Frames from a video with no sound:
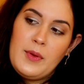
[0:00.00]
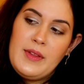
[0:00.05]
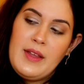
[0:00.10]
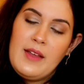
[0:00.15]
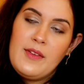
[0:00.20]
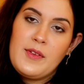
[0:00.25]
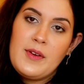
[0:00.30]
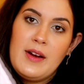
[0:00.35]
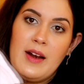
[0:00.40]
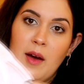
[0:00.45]
por
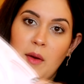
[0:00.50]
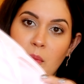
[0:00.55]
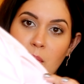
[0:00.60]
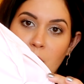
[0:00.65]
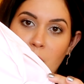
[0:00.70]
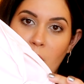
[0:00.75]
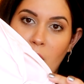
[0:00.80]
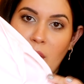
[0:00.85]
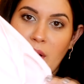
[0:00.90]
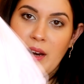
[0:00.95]
dentro ele é um
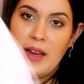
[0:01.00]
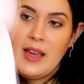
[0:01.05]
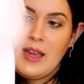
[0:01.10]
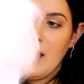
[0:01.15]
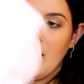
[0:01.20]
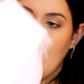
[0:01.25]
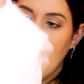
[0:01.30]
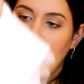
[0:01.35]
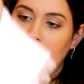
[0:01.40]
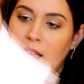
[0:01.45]

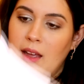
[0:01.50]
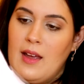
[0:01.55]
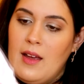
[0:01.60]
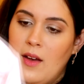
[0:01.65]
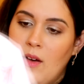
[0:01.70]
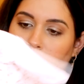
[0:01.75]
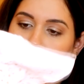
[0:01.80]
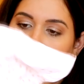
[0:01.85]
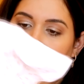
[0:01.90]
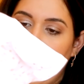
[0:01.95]
body.
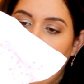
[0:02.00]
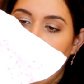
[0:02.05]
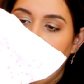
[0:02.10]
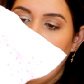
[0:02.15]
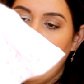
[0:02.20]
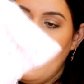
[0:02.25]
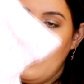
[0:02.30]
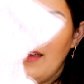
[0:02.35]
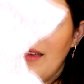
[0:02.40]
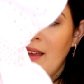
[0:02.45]
O que,
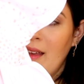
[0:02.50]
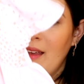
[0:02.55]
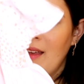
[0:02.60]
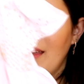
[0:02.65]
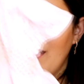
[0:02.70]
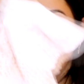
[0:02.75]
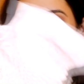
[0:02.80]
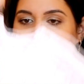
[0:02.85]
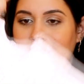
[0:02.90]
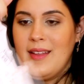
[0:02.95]
né,
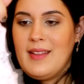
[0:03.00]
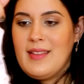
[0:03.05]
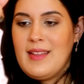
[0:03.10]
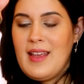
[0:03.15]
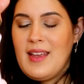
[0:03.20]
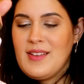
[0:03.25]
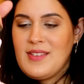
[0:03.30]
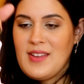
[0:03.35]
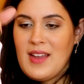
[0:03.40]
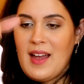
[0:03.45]

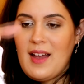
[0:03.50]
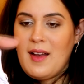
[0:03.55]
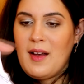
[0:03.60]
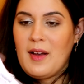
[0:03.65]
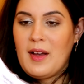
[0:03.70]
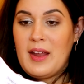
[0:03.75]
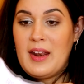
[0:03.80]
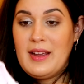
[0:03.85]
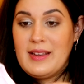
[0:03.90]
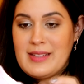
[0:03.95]
deixa
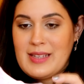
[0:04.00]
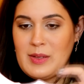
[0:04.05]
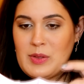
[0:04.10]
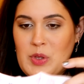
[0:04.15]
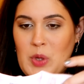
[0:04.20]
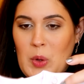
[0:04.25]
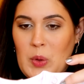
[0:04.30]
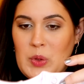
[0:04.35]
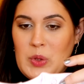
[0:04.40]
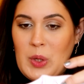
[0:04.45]
a criança
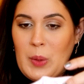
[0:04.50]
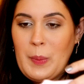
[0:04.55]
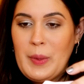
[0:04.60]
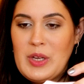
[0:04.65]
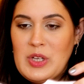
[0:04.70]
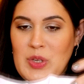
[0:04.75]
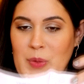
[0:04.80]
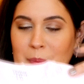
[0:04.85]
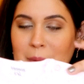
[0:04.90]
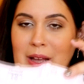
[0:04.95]

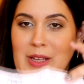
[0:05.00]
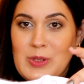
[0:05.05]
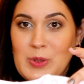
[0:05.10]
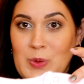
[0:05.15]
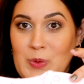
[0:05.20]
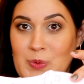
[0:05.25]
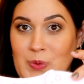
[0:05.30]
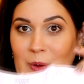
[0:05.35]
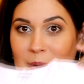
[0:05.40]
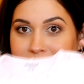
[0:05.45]
totalmente mais
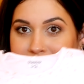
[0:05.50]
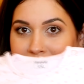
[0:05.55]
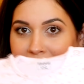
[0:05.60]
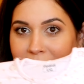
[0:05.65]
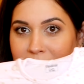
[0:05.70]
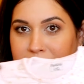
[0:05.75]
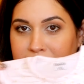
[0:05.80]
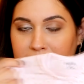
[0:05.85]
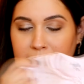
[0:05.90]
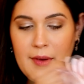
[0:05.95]

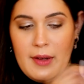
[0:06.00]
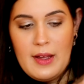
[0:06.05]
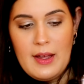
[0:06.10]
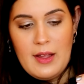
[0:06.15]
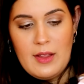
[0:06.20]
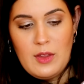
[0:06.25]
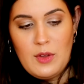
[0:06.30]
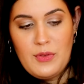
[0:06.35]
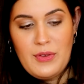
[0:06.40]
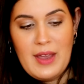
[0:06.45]
confortável.
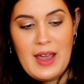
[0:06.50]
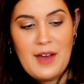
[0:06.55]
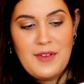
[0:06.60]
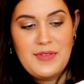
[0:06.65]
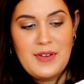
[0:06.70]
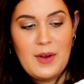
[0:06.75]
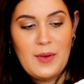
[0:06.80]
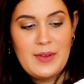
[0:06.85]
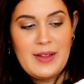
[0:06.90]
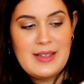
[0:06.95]
Não fica a
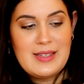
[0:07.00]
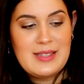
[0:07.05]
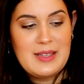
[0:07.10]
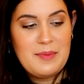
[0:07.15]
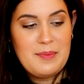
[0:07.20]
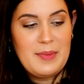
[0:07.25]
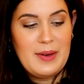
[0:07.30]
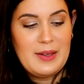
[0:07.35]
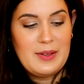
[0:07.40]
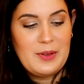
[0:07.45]
fralda
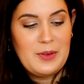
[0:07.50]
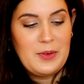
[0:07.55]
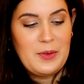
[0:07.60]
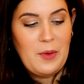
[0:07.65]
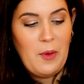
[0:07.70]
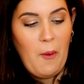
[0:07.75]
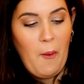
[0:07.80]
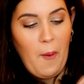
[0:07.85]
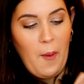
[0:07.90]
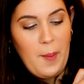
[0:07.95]
sambando
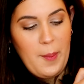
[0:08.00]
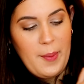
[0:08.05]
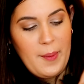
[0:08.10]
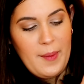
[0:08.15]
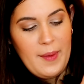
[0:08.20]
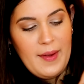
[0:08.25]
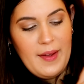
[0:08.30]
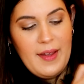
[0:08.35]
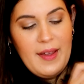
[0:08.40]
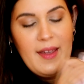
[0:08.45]
no
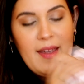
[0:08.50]
corpo.